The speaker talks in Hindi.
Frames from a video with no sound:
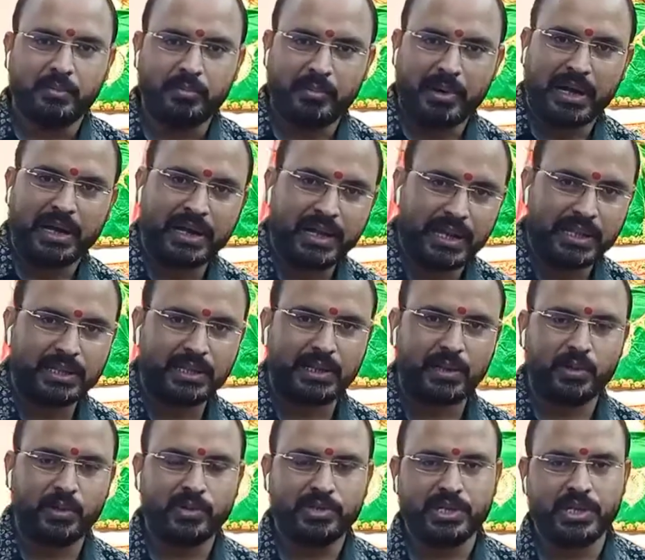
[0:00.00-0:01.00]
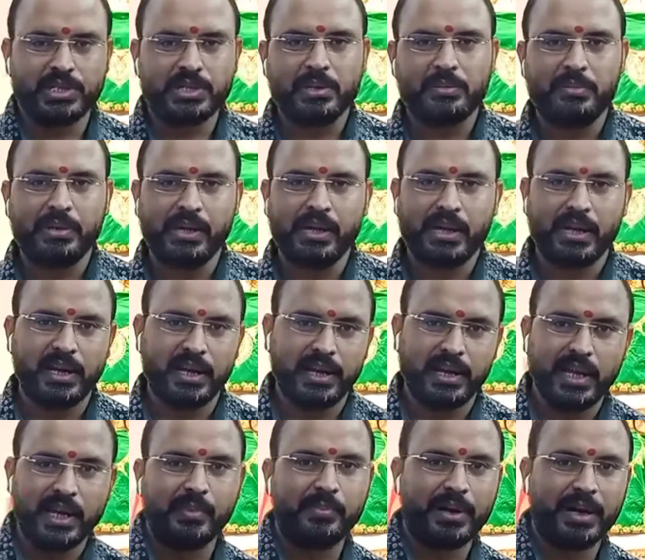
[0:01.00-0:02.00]
माल डालते रहो जैसे बिक रहा है
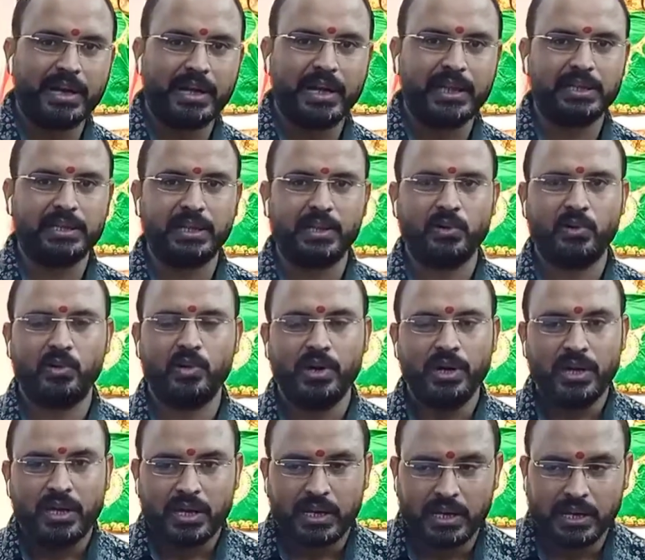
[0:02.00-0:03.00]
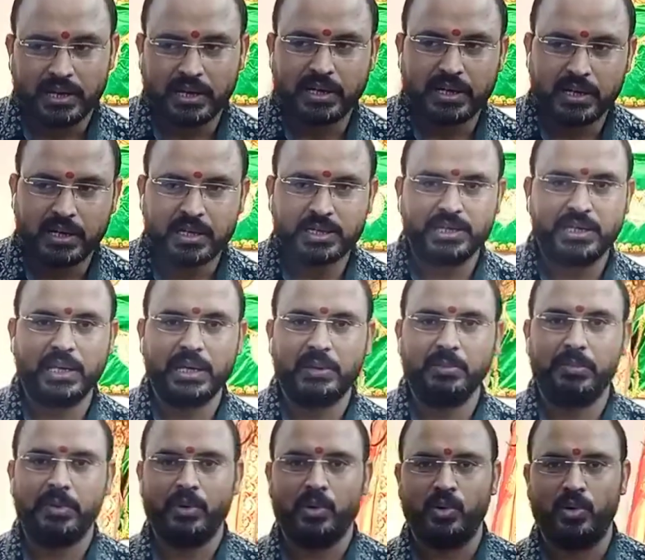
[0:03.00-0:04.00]
नया माल डालते रहो अगर नजदीक
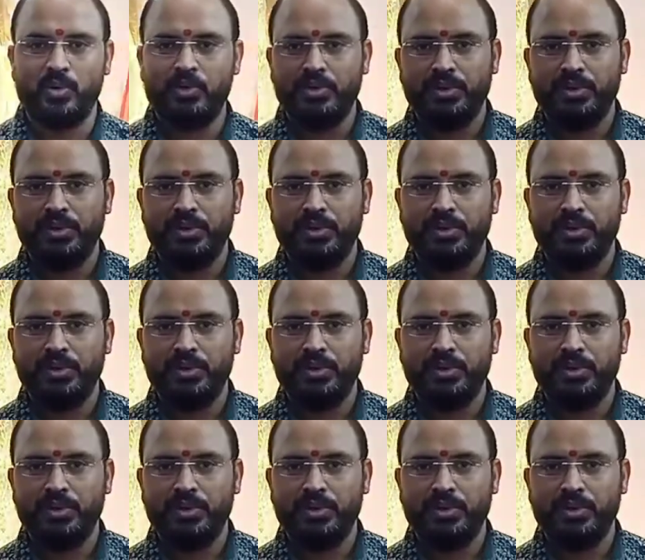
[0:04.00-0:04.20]
में हो